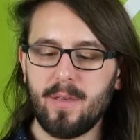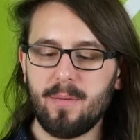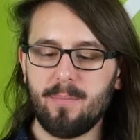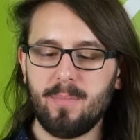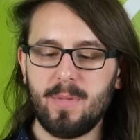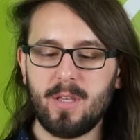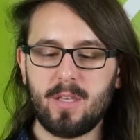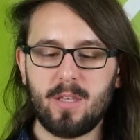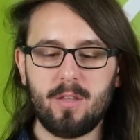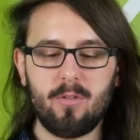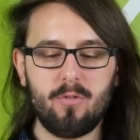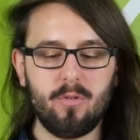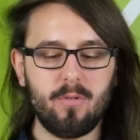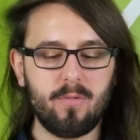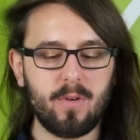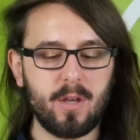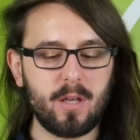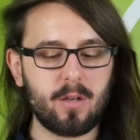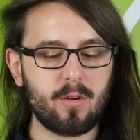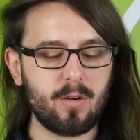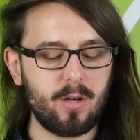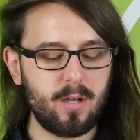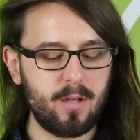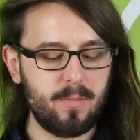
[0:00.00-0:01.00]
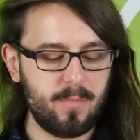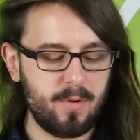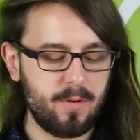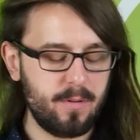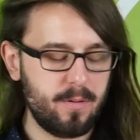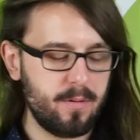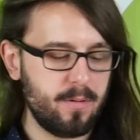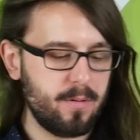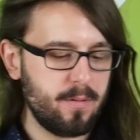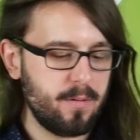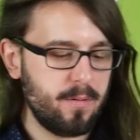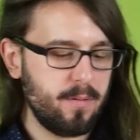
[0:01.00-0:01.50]
mais qui devrait quand même
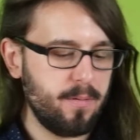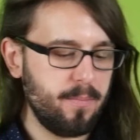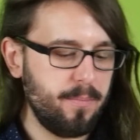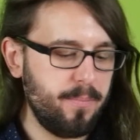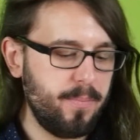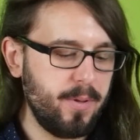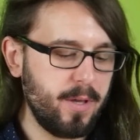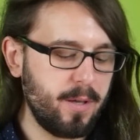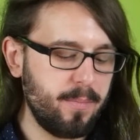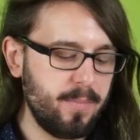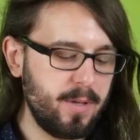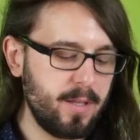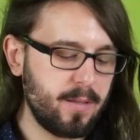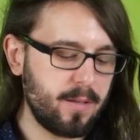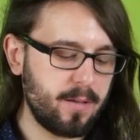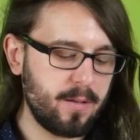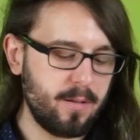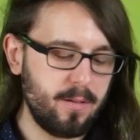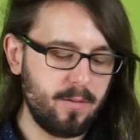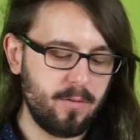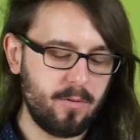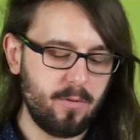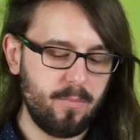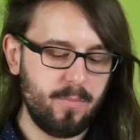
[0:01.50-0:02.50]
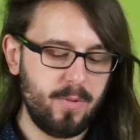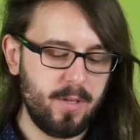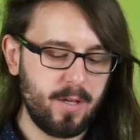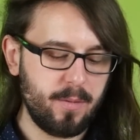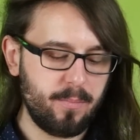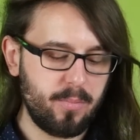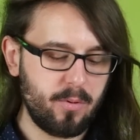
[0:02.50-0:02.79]
permettre de bien